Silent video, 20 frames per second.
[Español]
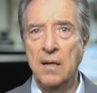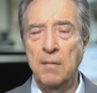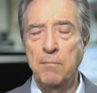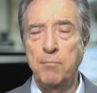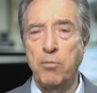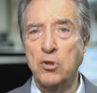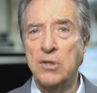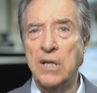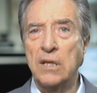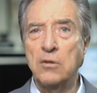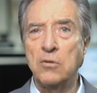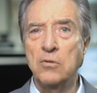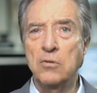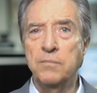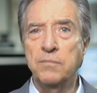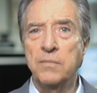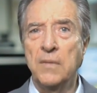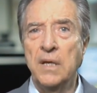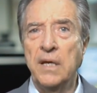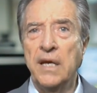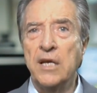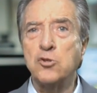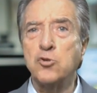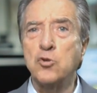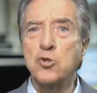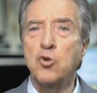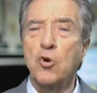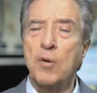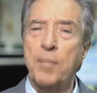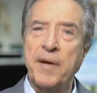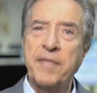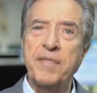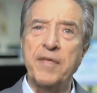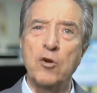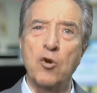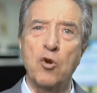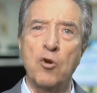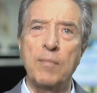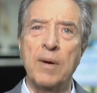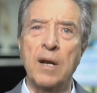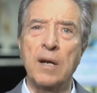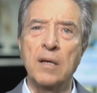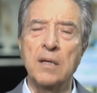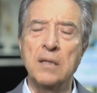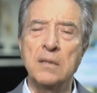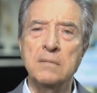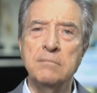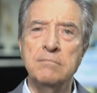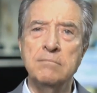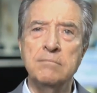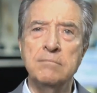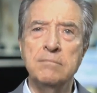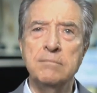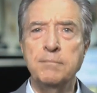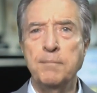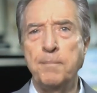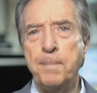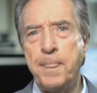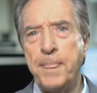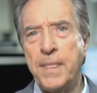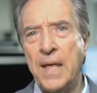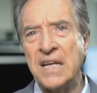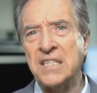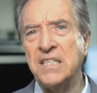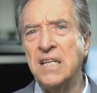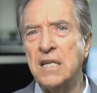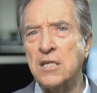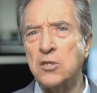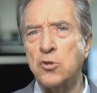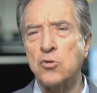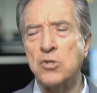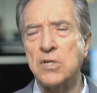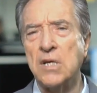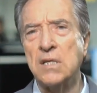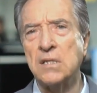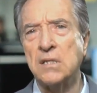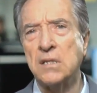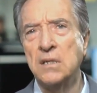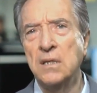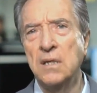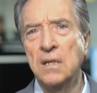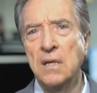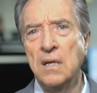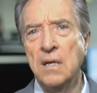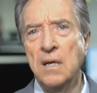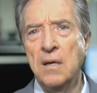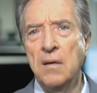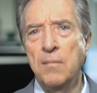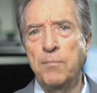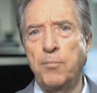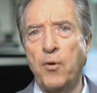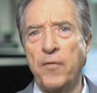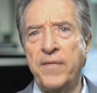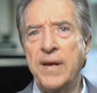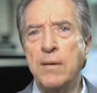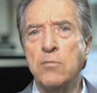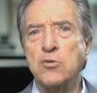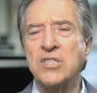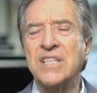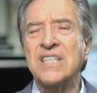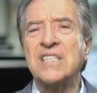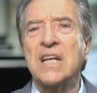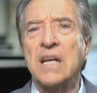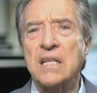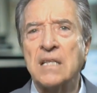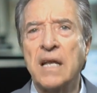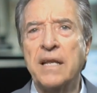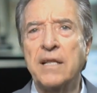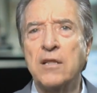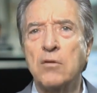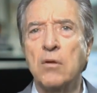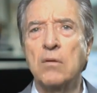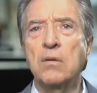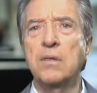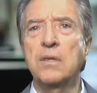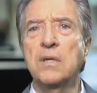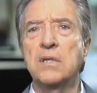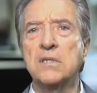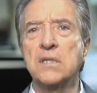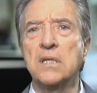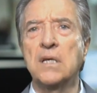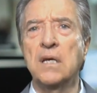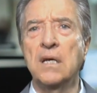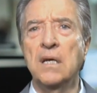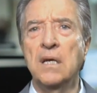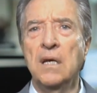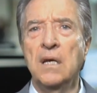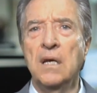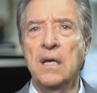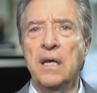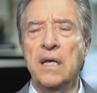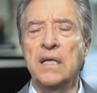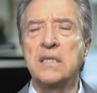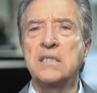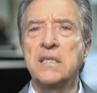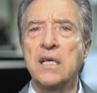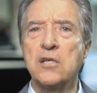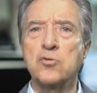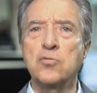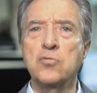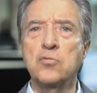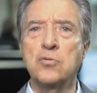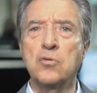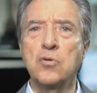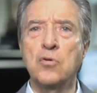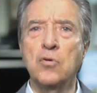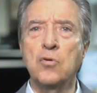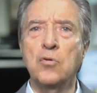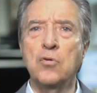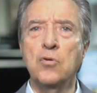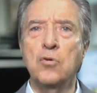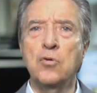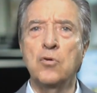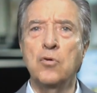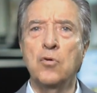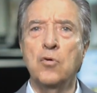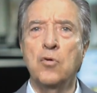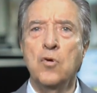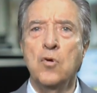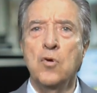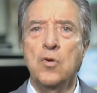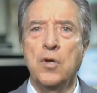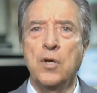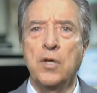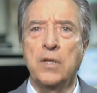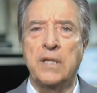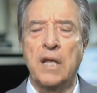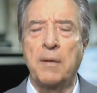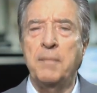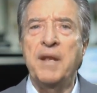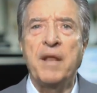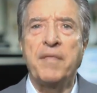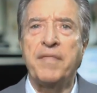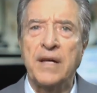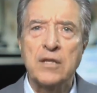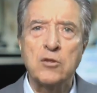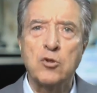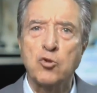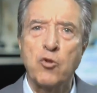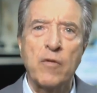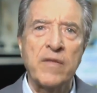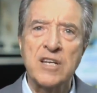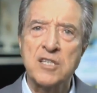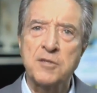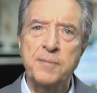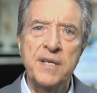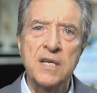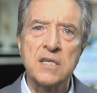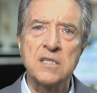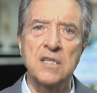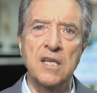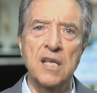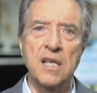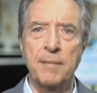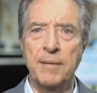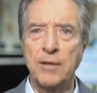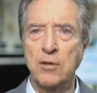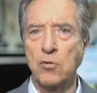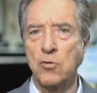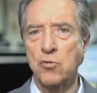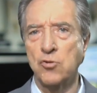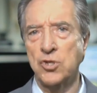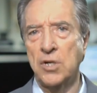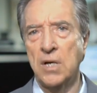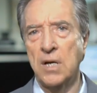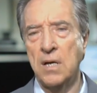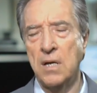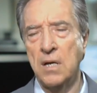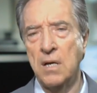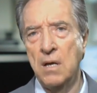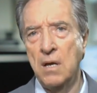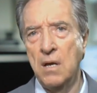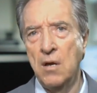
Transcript: Por tanto, eso es lo que parece normal. Mm, así las cosas, podríamos descartar entonces que este asunto no eh, termine cerrando todas las vías y llevándonos a